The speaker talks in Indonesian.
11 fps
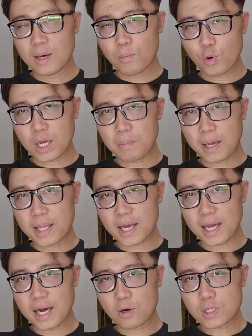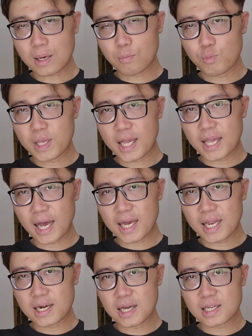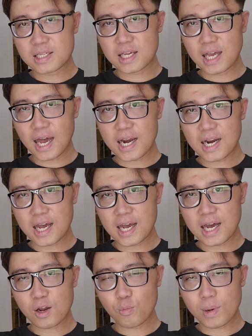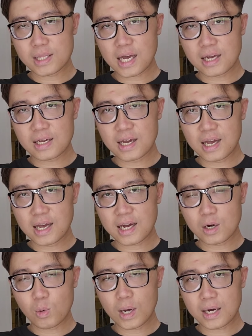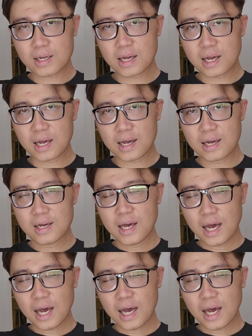mungkin banyak yang harus kamu biayain dari segi anak rumah tangga keluarga